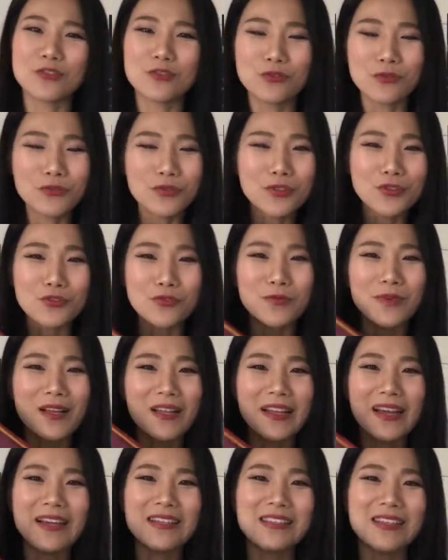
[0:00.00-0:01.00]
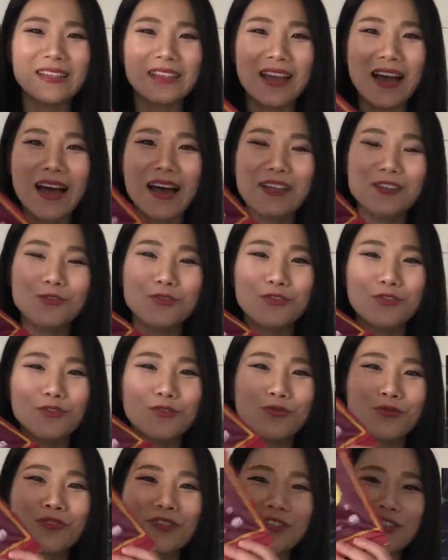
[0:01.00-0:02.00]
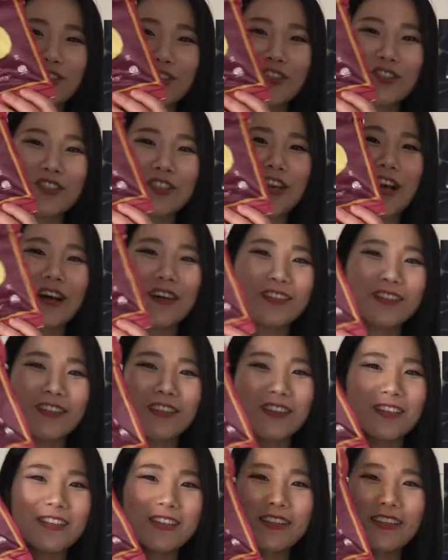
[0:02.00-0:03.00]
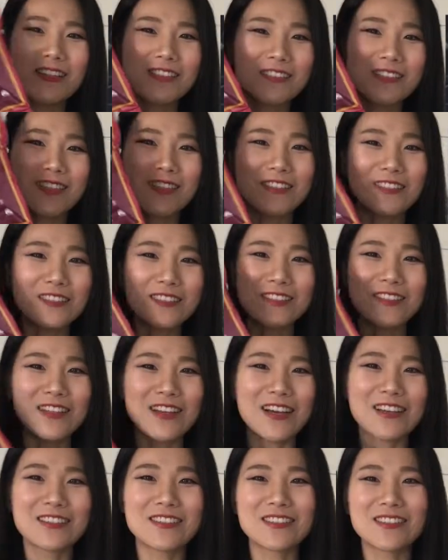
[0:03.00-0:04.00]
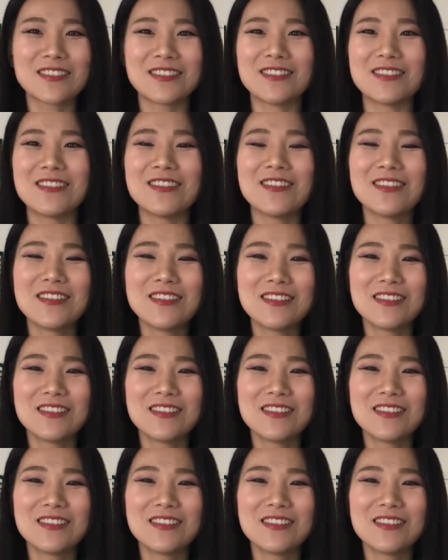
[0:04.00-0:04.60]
就作为薯片来讲，它就是属于正常的这个热量值。